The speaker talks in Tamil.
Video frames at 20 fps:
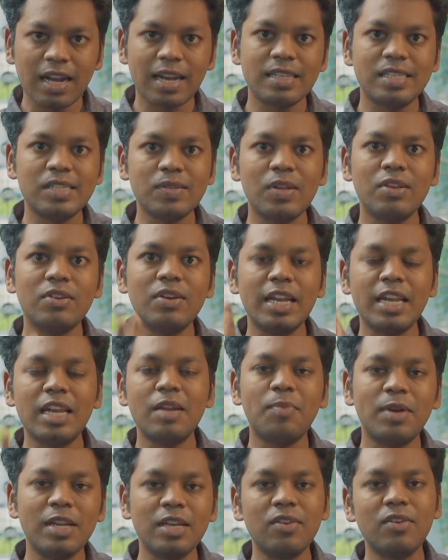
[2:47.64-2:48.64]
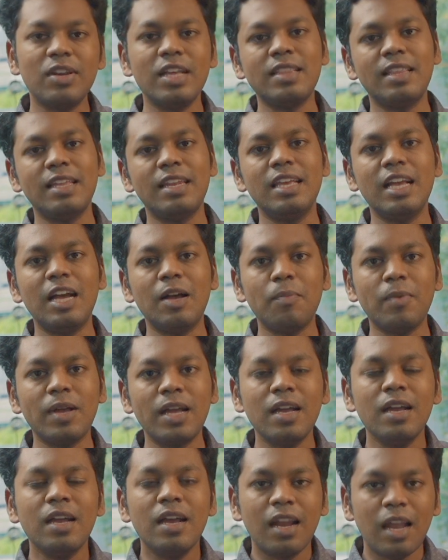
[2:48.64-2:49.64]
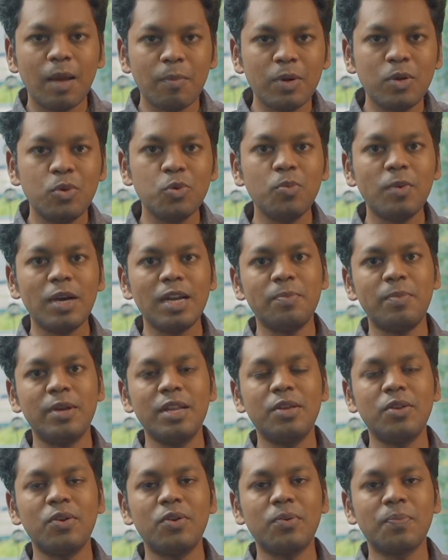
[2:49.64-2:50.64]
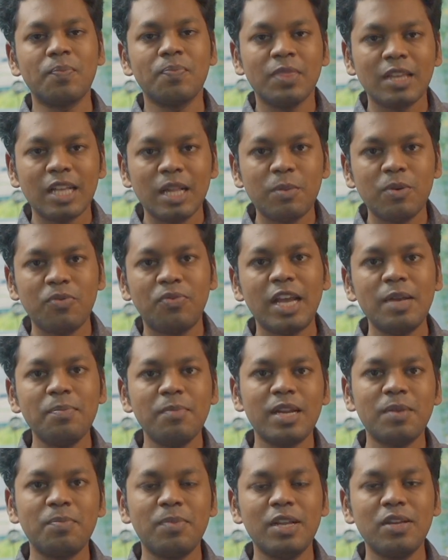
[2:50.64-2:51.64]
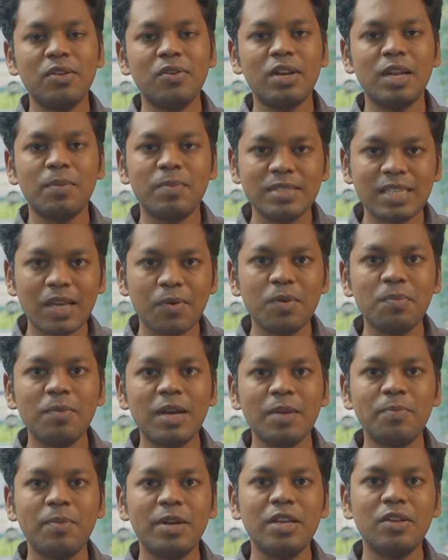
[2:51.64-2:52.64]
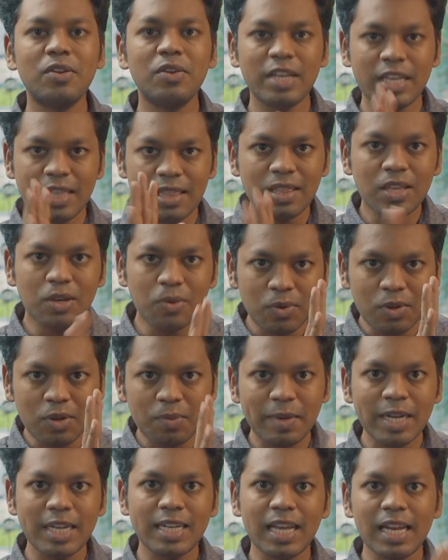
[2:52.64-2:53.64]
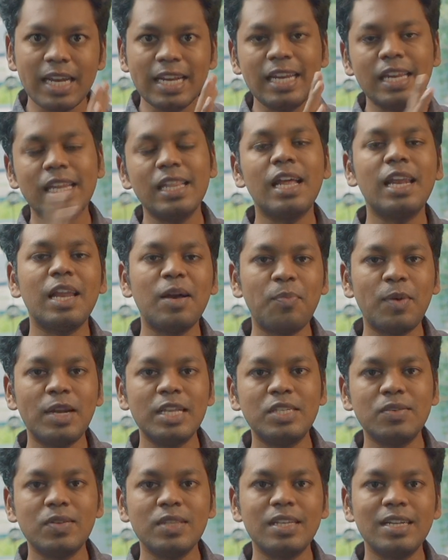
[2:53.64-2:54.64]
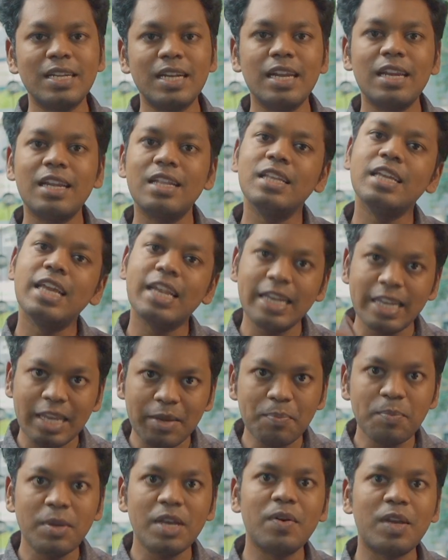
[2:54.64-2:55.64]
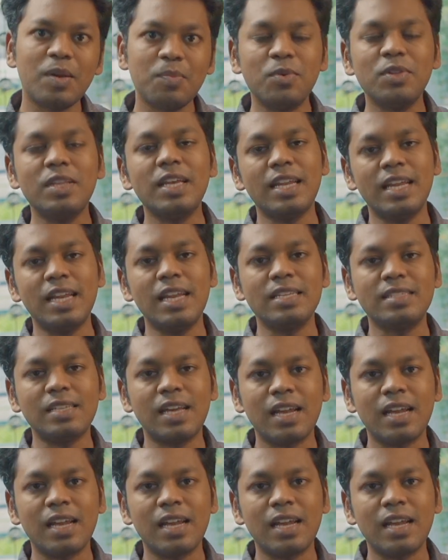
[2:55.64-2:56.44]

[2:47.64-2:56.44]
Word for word: கடைசி வரைக்கும் என்ன படிக்கிறோன்னே தெரியாமல் நம்ம டூ மார்க் படிக்கிறோம் நம்ம ஃபைவ் மார்க் படிக்கிறோம் நம்ம செவன் மார்க் படிக்கிறோம் இந்த ஒரு மென்டாலிட்டியில் தான் நான் படித்து வந்திருக்கேன்றது எனக்கு எம்பிஏ வரும்போது தான் ரியலைஸ்